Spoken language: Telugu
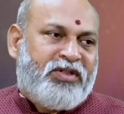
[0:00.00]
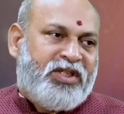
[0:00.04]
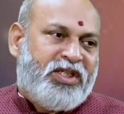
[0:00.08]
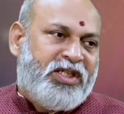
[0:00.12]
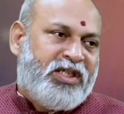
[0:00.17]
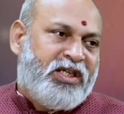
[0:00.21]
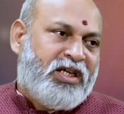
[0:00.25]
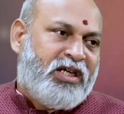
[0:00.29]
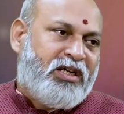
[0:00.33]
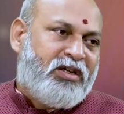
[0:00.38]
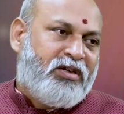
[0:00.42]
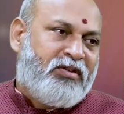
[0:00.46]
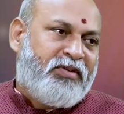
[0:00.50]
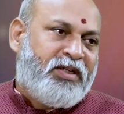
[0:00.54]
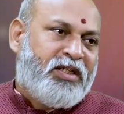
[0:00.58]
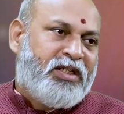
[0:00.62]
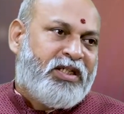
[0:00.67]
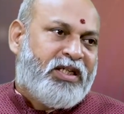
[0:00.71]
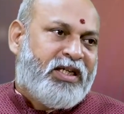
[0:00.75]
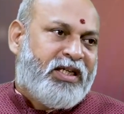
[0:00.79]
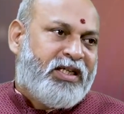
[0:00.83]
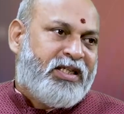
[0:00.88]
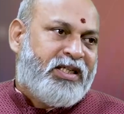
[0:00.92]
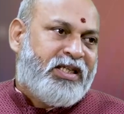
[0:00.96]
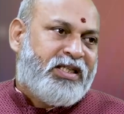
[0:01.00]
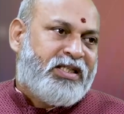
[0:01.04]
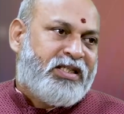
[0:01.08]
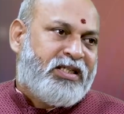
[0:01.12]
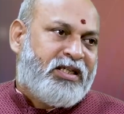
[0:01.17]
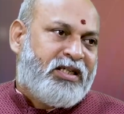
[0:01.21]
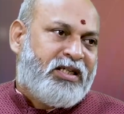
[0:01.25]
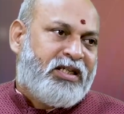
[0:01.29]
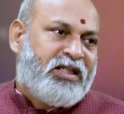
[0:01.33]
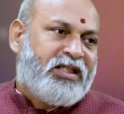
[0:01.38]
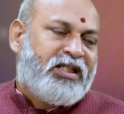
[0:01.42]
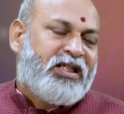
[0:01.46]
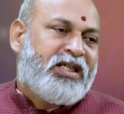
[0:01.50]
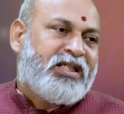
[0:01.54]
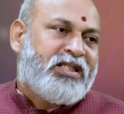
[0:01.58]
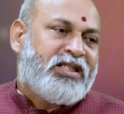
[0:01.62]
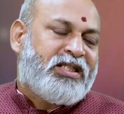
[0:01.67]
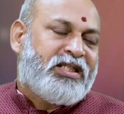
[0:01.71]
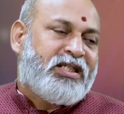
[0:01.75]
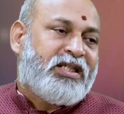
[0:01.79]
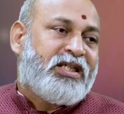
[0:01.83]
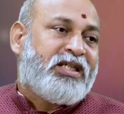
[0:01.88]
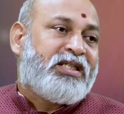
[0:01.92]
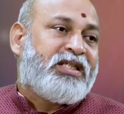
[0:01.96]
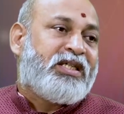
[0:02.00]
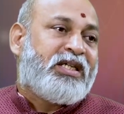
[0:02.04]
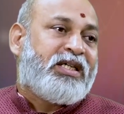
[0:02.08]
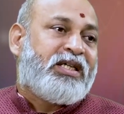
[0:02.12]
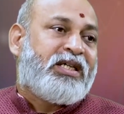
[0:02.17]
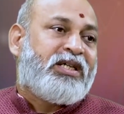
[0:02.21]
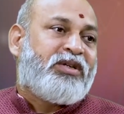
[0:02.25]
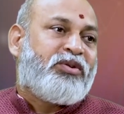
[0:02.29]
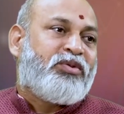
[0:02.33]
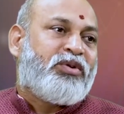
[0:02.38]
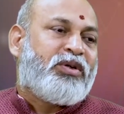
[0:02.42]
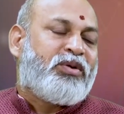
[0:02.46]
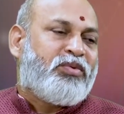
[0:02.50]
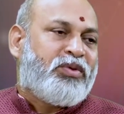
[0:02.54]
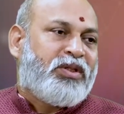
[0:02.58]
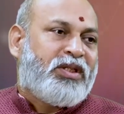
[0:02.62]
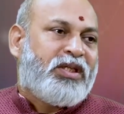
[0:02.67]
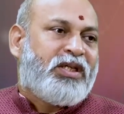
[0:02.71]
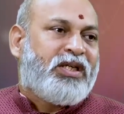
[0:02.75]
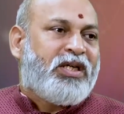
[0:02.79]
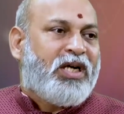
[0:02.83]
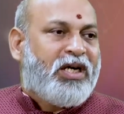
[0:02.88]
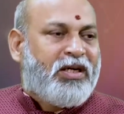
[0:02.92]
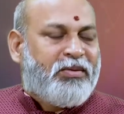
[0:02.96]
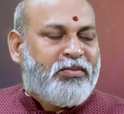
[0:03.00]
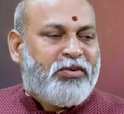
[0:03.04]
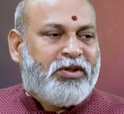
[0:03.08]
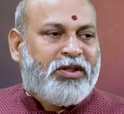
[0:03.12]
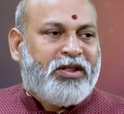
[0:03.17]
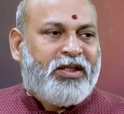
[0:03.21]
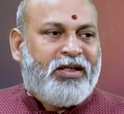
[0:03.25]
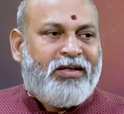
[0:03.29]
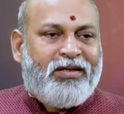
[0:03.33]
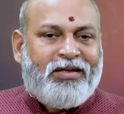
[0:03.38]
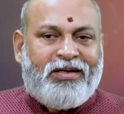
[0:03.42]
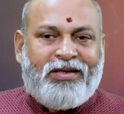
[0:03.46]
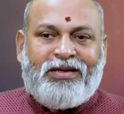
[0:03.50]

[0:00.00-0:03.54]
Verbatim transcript: విషయాల్లో వీళ్ళు ట్రై చేసినట్లయితే ఖచ్చితంగా జరిగే యోగం ఉంది కాకపోతే